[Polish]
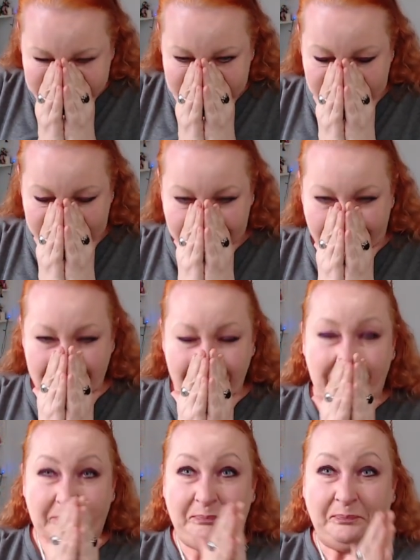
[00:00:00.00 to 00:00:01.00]

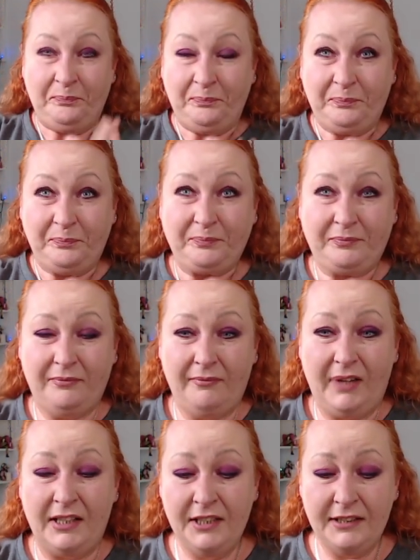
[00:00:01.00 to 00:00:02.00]
Prawda?
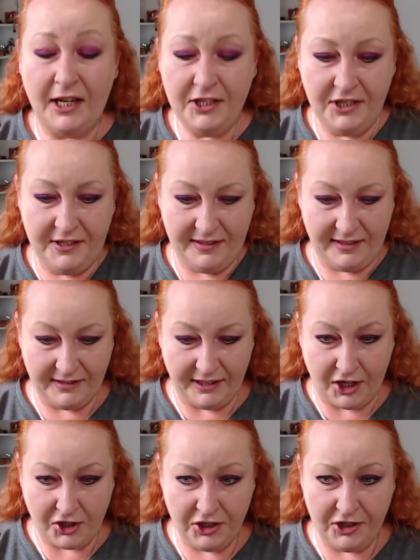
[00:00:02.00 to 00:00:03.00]
Nie dajcie się
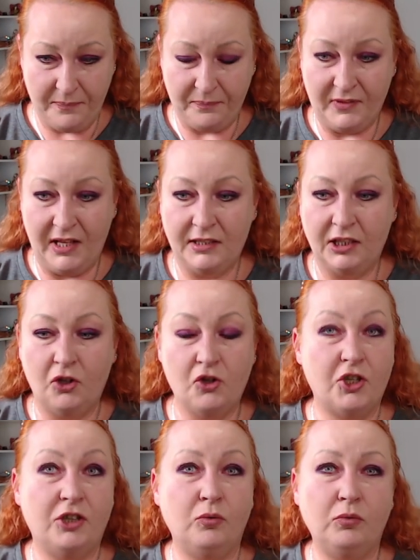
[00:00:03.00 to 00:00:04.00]
zastraszyć, dlatego
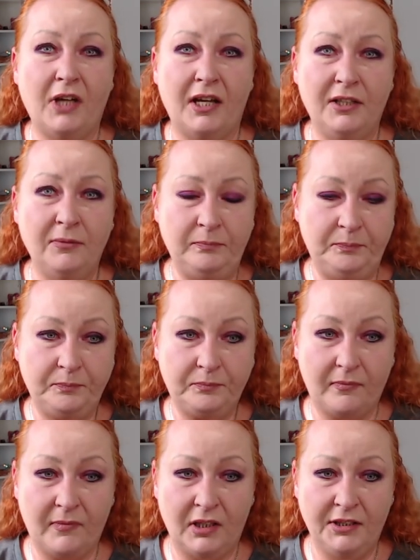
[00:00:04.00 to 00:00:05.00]
że tutaj
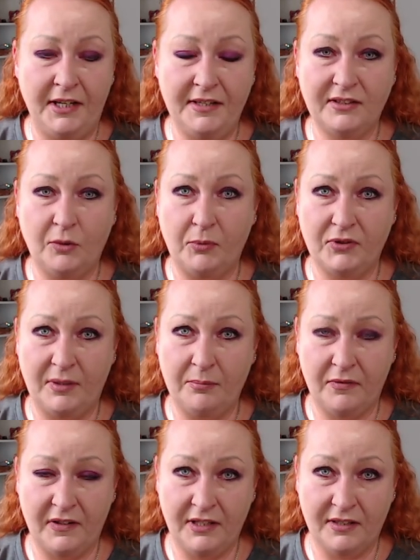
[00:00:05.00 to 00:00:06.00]
mm, nie jest to
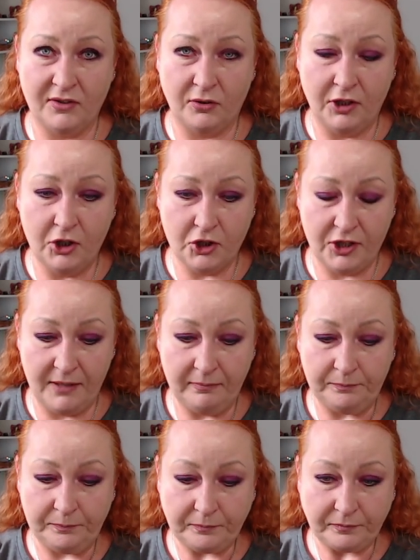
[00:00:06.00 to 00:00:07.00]
postępowanie ezoteryczne,